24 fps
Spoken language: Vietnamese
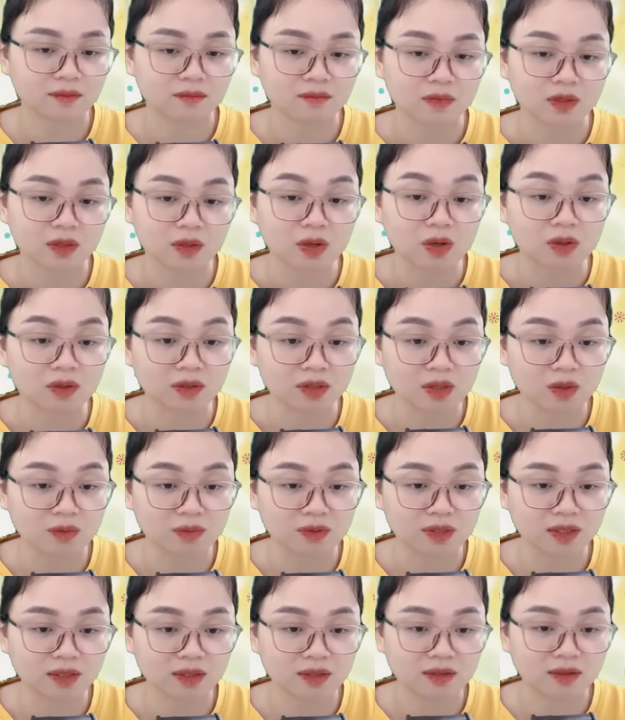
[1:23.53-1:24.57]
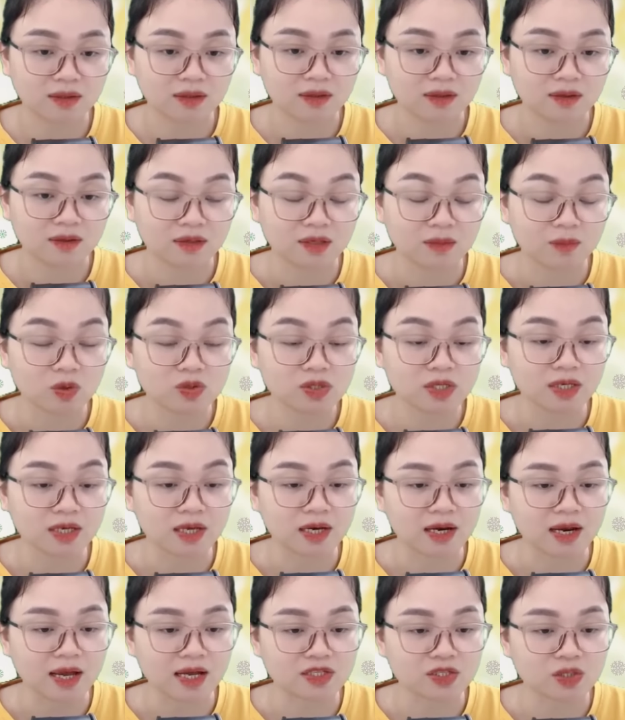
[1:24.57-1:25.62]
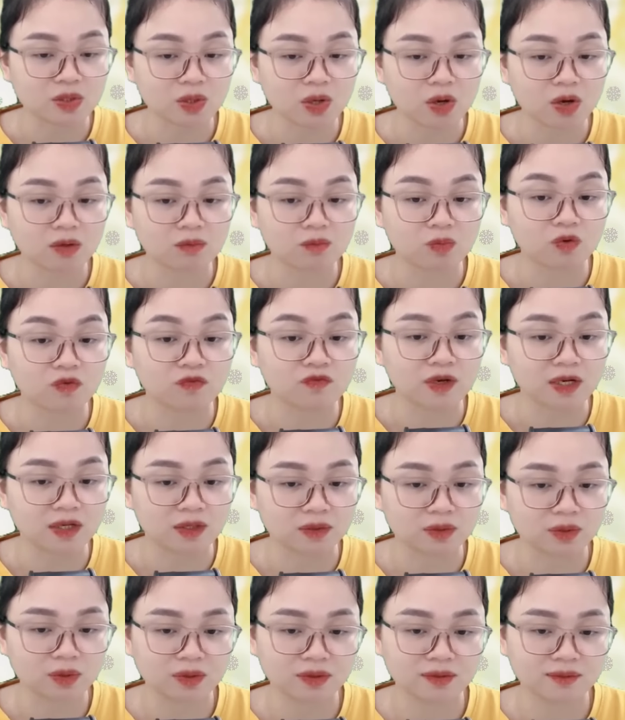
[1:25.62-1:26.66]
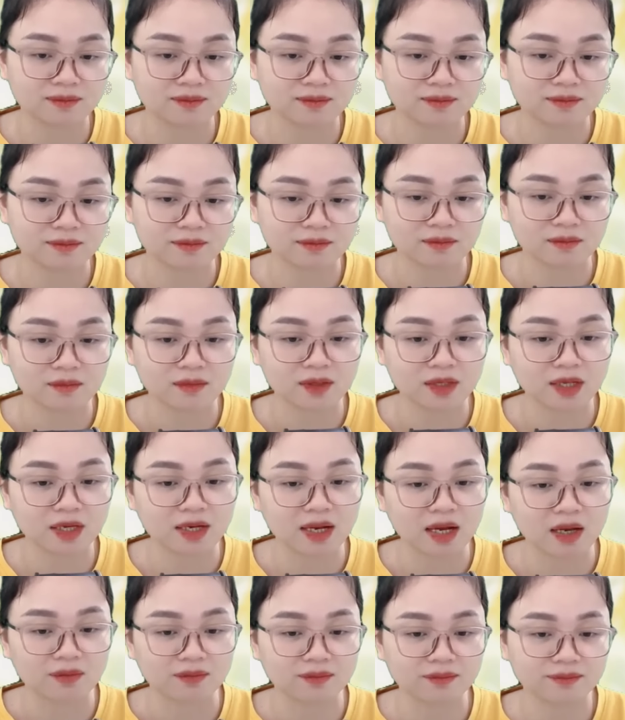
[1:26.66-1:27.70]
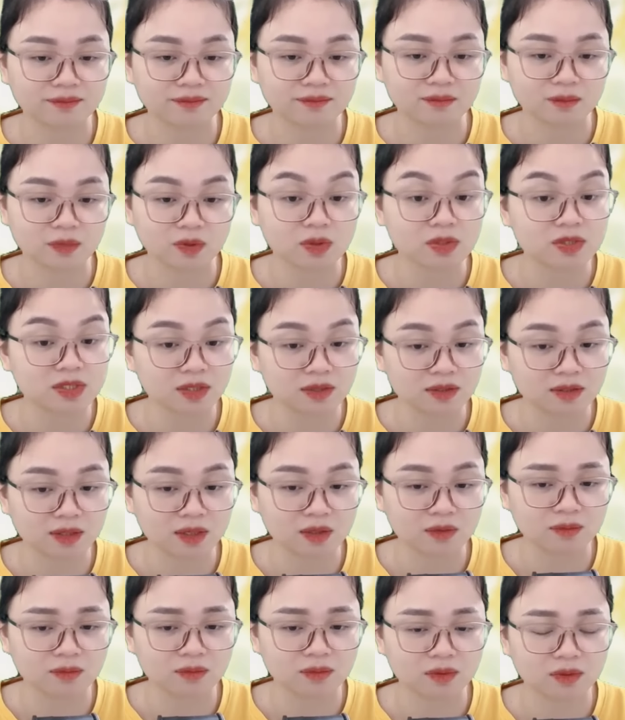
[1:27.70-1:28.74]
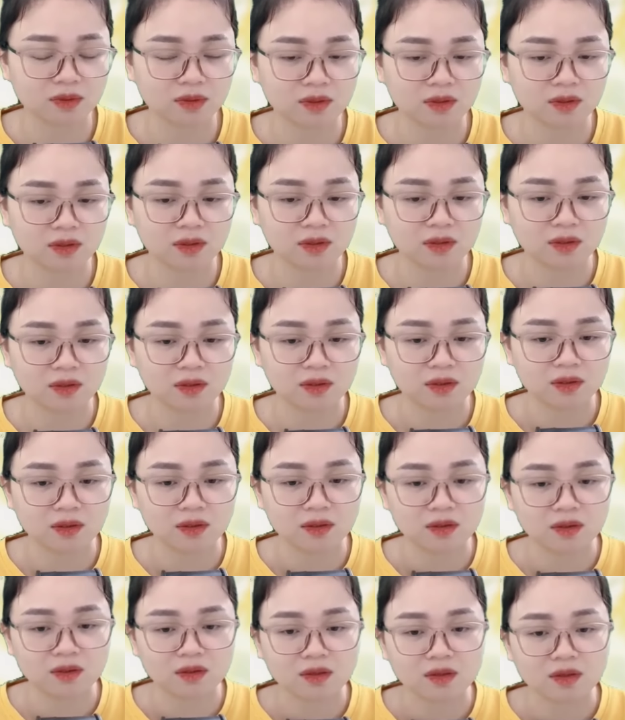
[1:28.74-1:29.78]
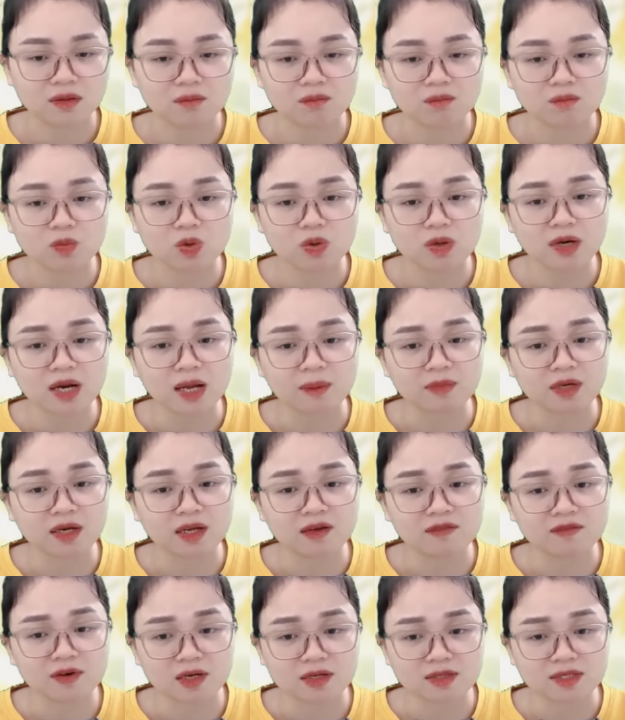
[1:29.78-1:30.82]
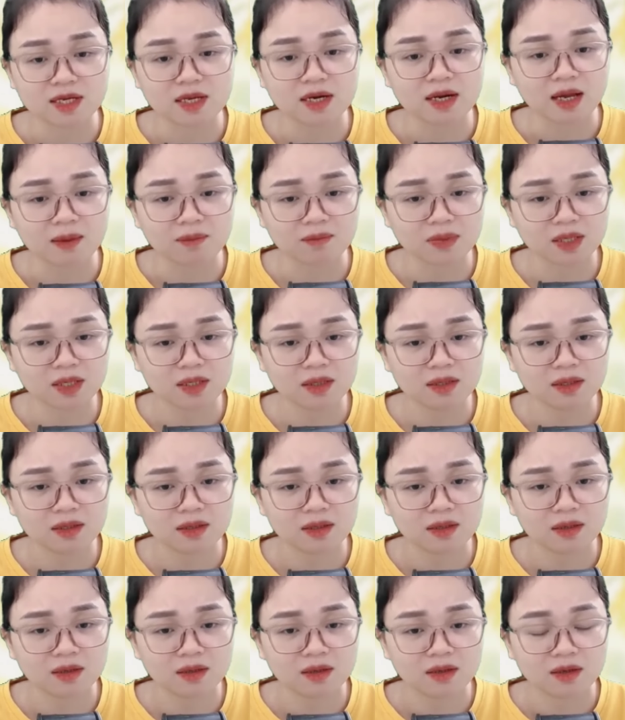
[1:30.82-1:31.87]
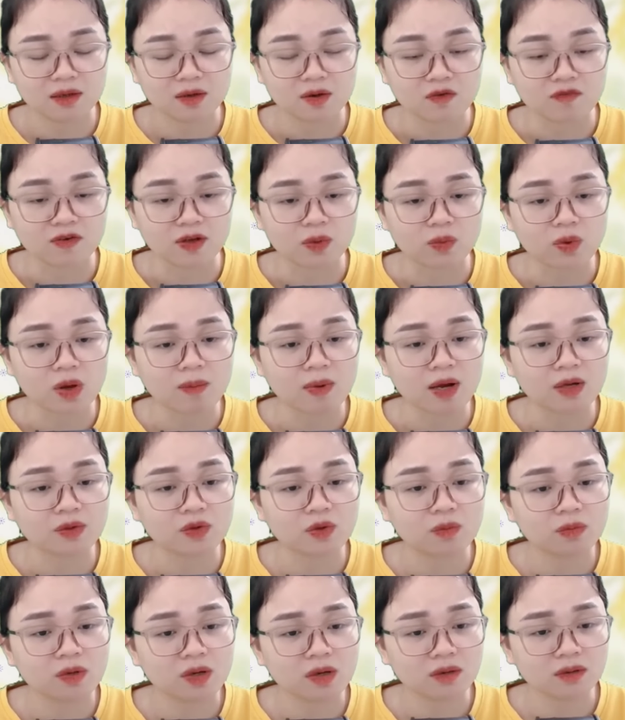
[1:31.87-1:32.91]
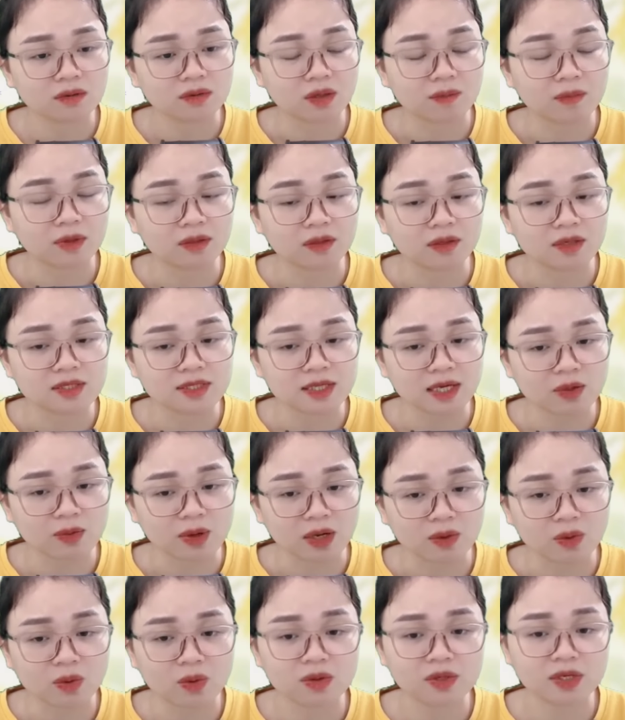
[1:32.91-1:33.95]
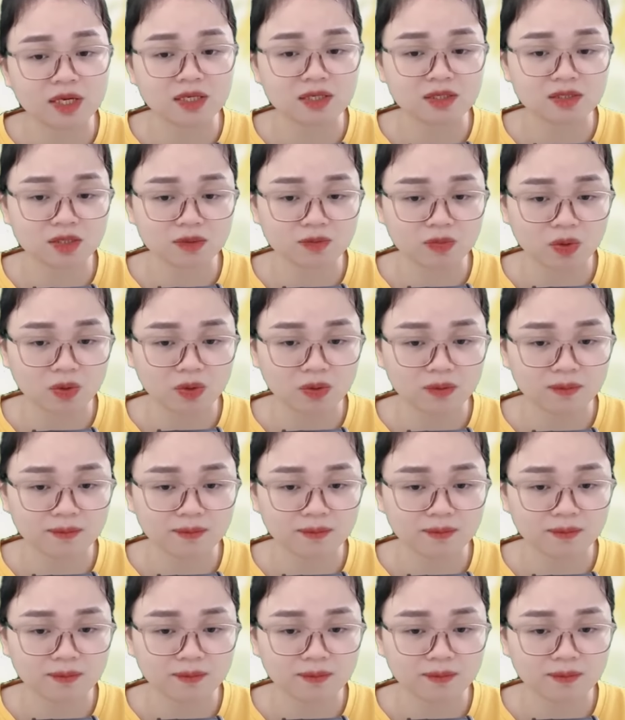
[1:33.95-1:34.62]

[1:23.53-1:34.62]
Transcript: Còn không nhá Thì bố chỉ để lại cho con một phần thôi Thế nào? Có chơi không? Bố cứ làm mới lấy vợ dễ lắm ý Còn phải qua bao nhiêu bước Thì mới tới giai đoạn hôn nhân chứ bố